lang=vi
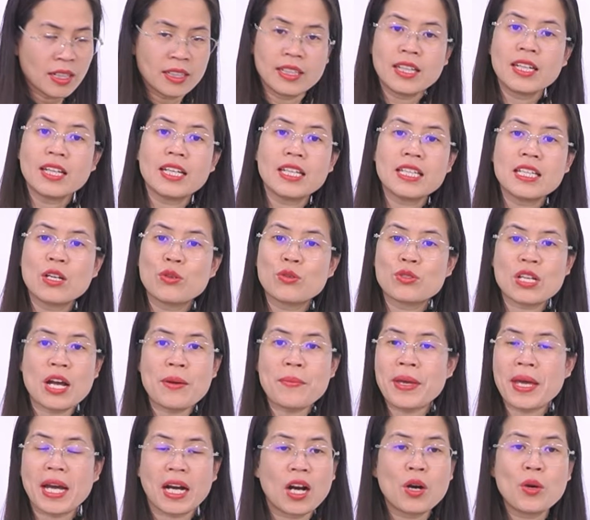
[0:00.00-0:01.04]
nên là nhiều cha
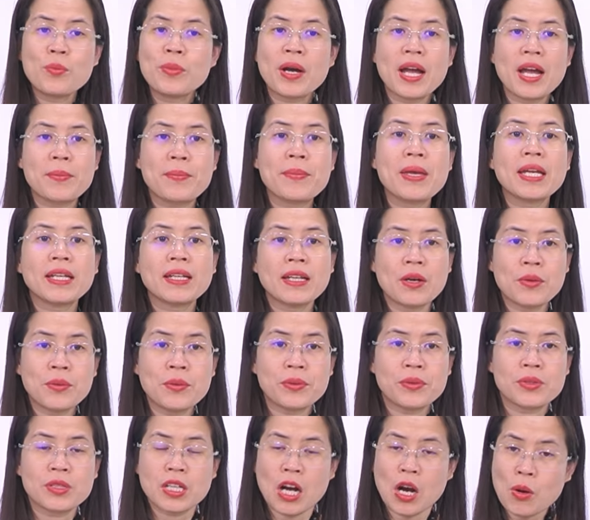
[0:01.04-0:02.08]
mẹ không hề biết đâu
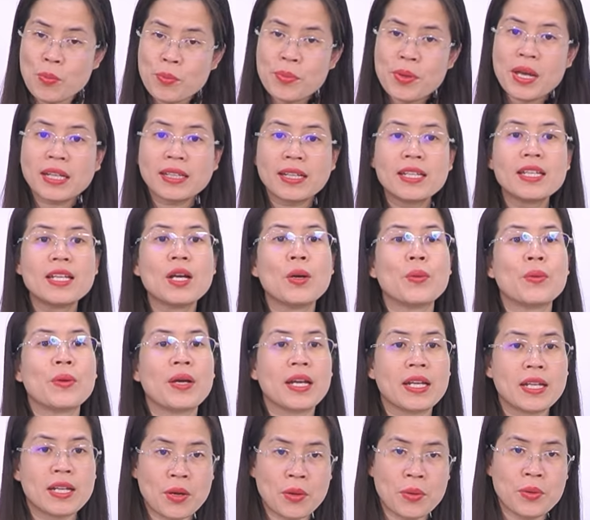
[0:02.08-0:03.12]
không biết cái điều
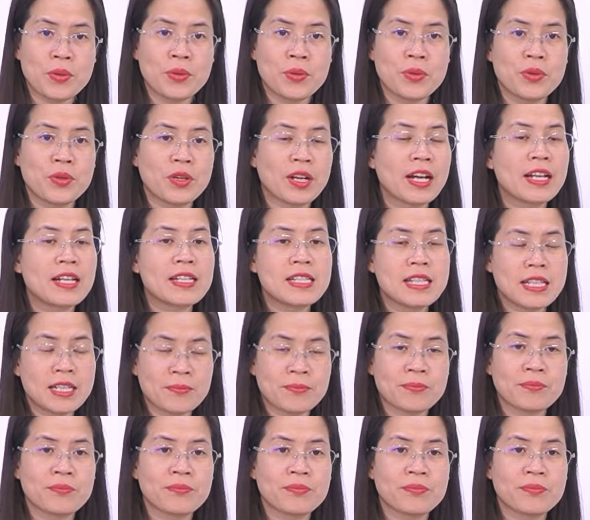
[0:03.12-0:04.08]
đấy đâu các anh chị